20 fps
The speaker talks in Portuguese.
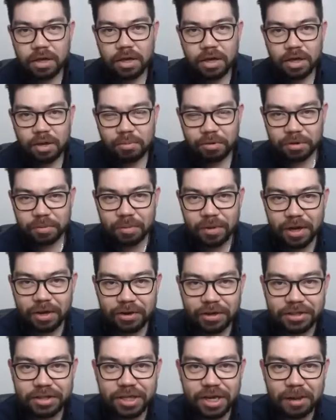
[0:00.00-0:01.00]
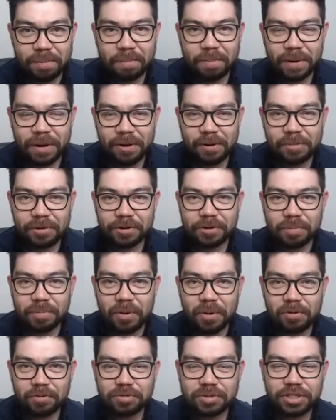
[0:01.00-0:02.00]
Muito boa noite, Japão. Muito
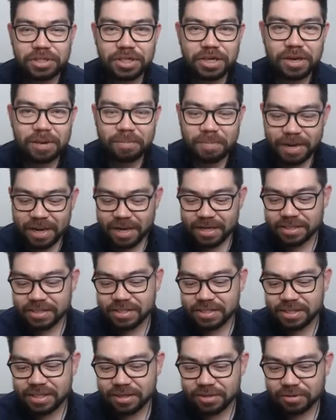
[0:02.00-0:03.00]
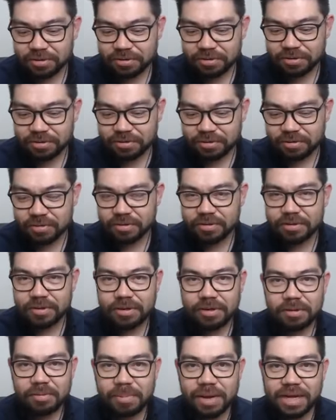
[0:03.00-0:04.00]
bom dia, Brasil.
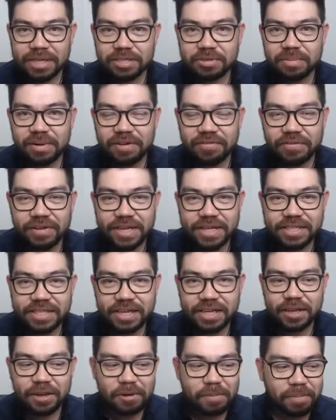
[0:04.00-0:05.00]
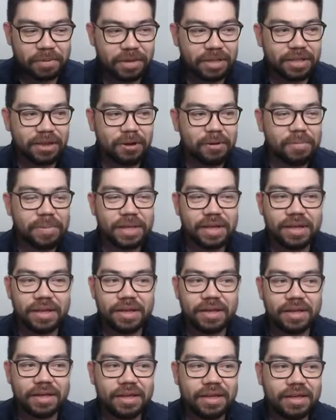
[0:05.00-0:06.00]
Mais uma vez aqui no Portal
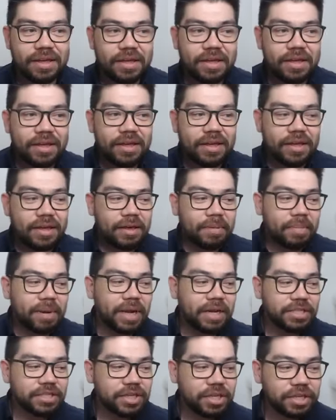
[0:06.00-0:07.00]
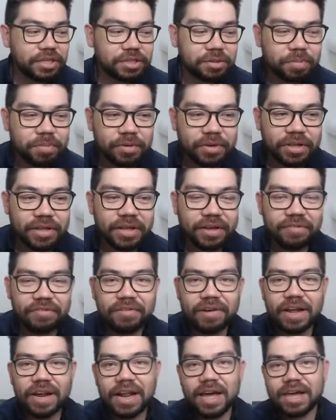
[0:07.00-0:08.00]
Mi, para a gente poder
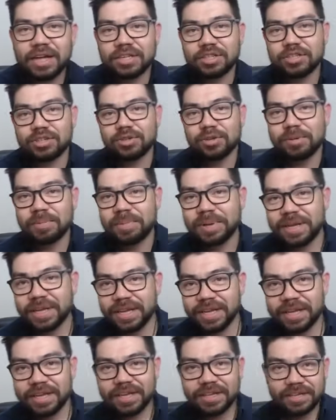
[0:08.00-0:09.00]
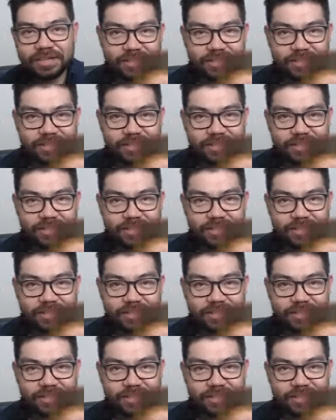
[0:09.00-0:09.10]
falar sobre